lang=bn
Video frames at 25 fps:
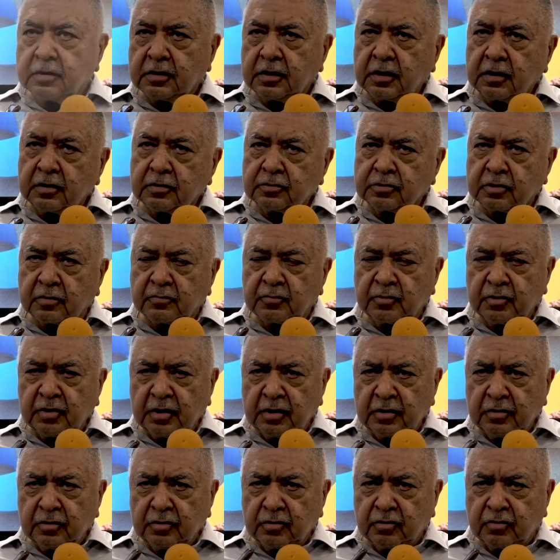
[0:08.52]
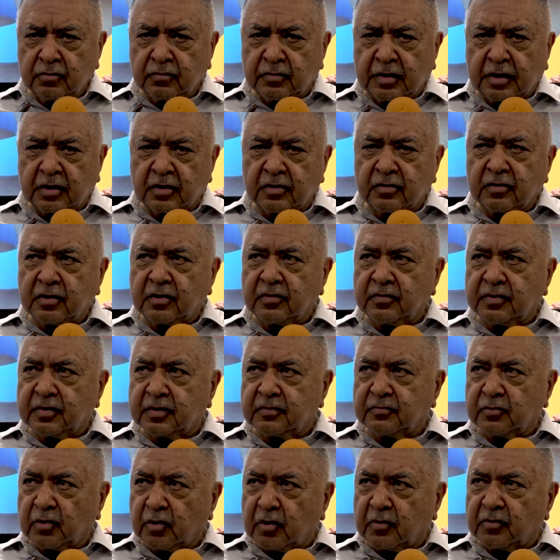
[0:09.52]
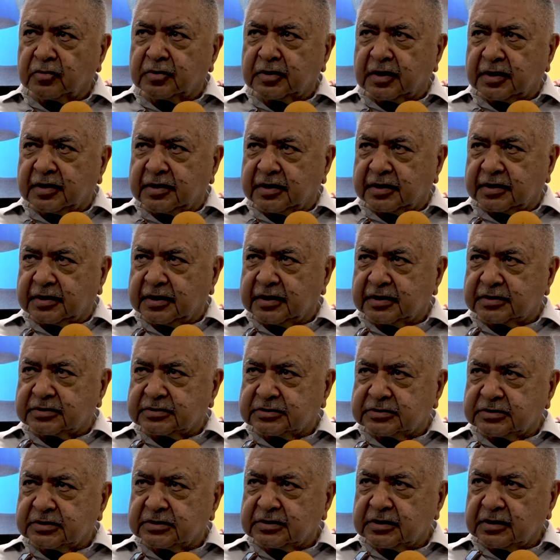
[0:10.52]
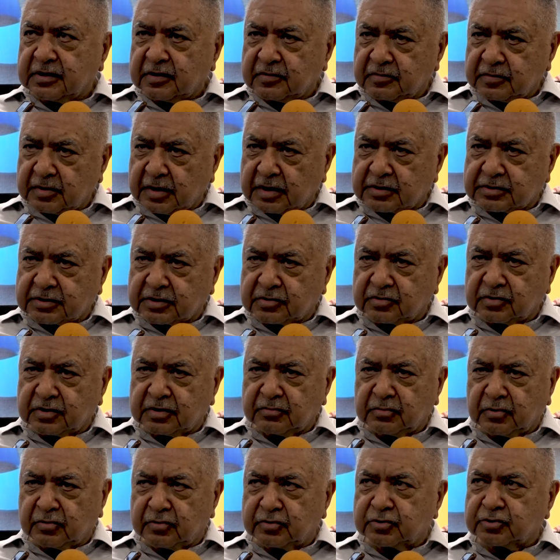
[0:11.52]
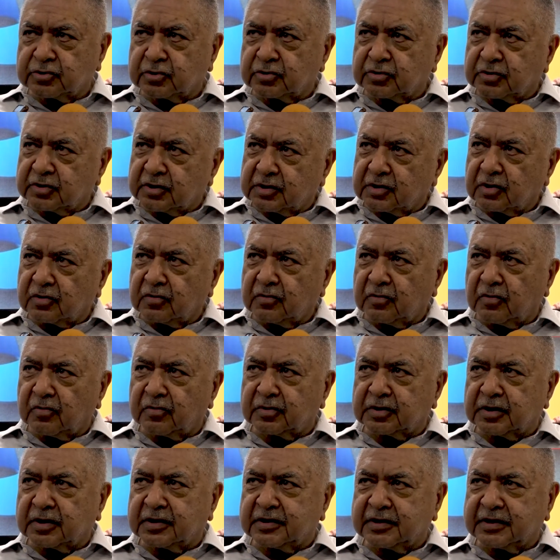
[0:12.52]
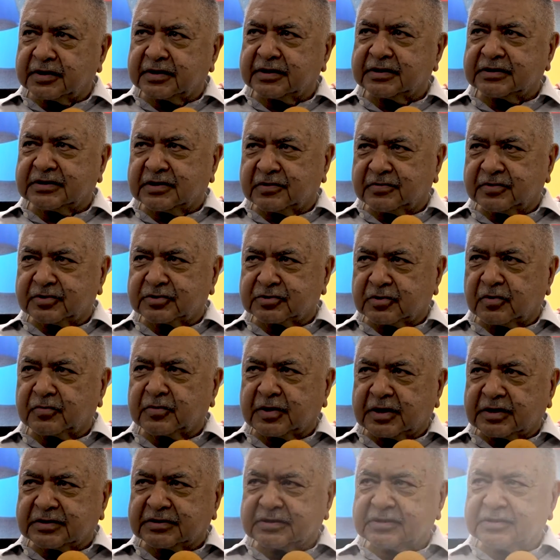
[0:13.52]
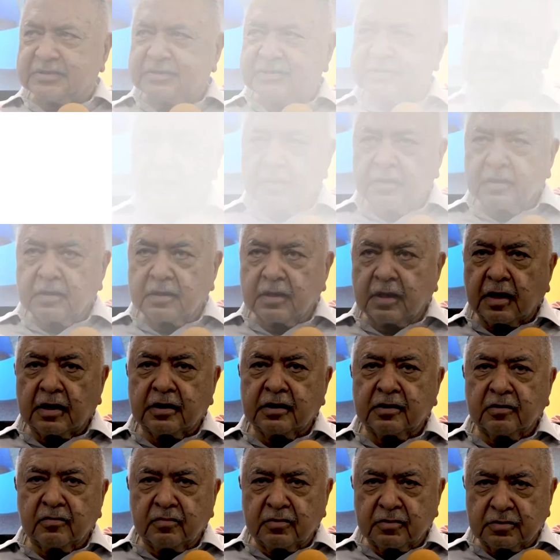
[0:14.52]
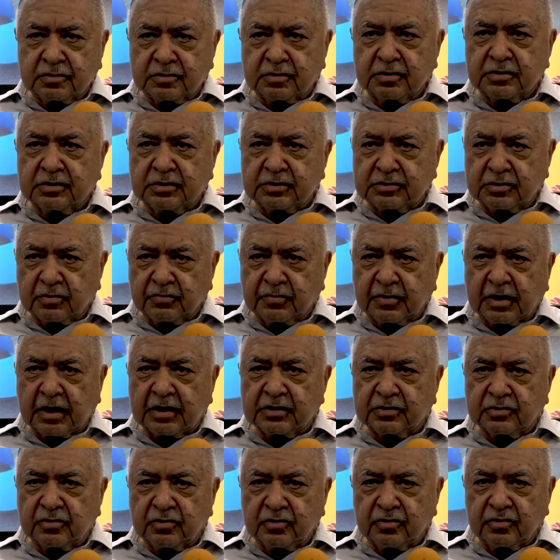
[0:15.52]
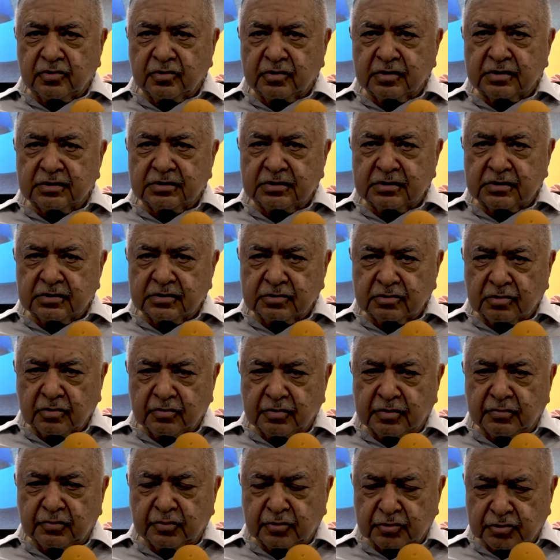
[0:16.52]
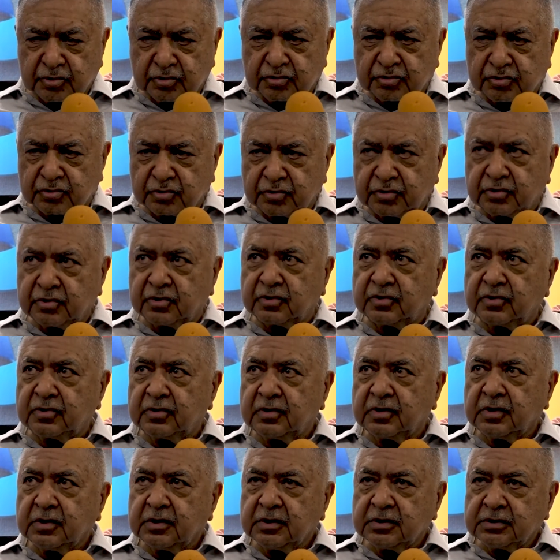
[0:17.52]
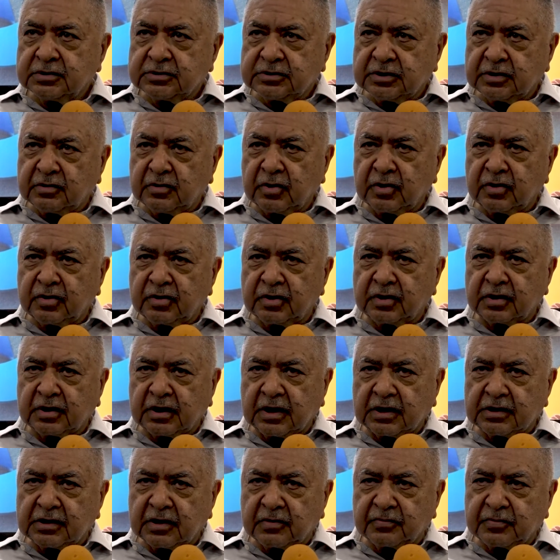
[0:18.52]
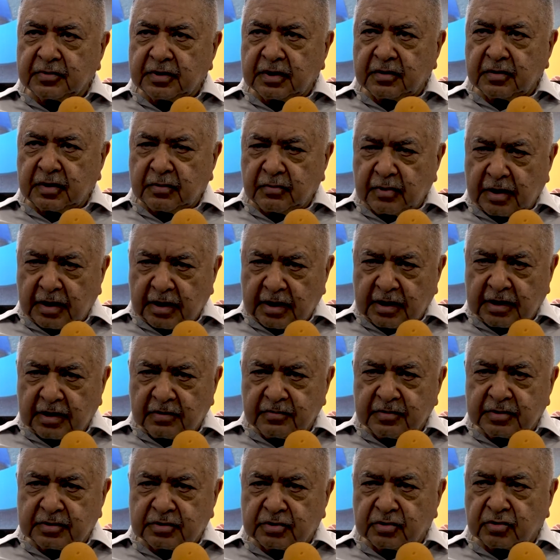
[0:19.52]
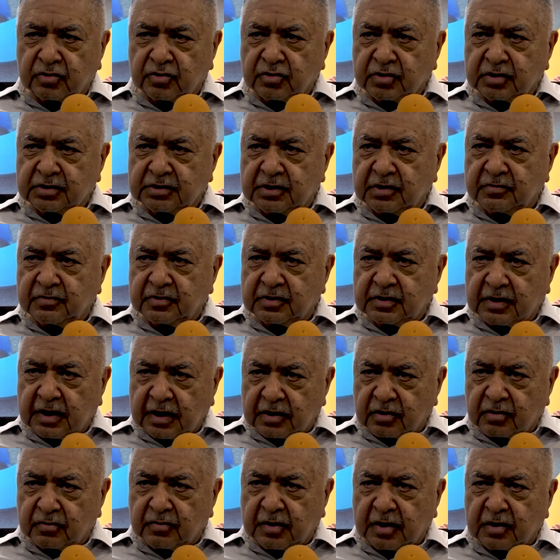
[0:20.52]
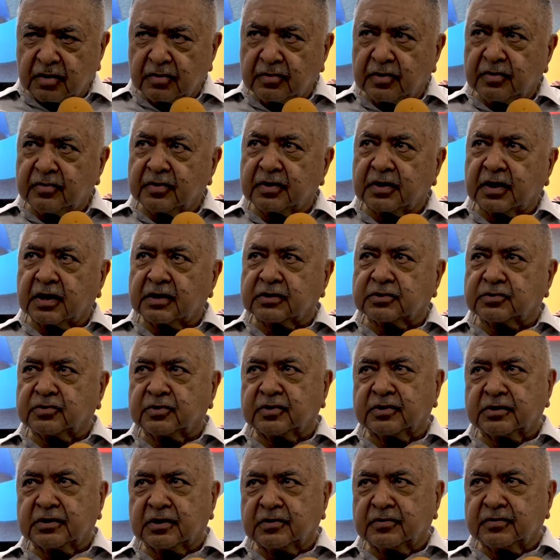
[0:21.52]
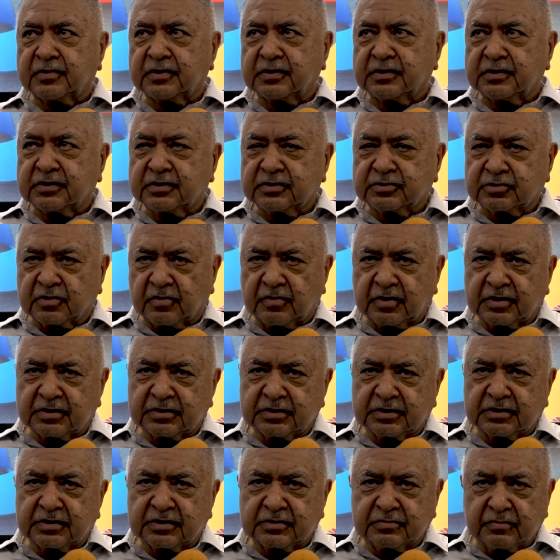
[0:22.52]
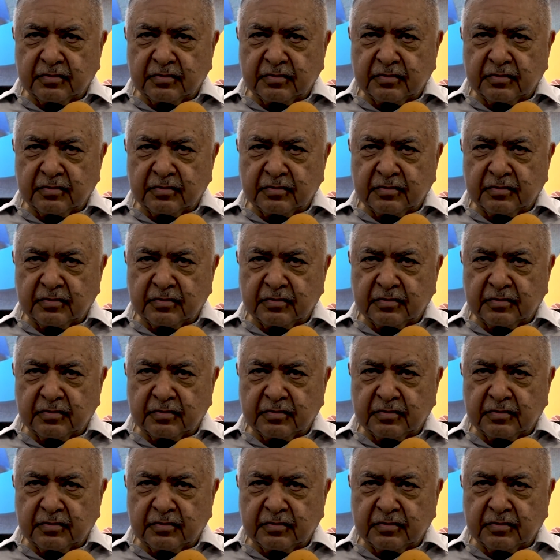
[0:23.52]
না সম্মকাল তো খুব ভালোভাবে অবদান রেখে এসছে আমি আশা করি ভবিষ্যতে এরকম অবদান রেখে যাবে সব কাজেই আঠারো বছর যেসব কাজগুলো করেছেন খুবই প্রশংসনীয় সে ধরনের কাজ আপনার আগামীতেও করে যাবেন আরও ভালোভাবে কাজ করে যাবেন সমাজের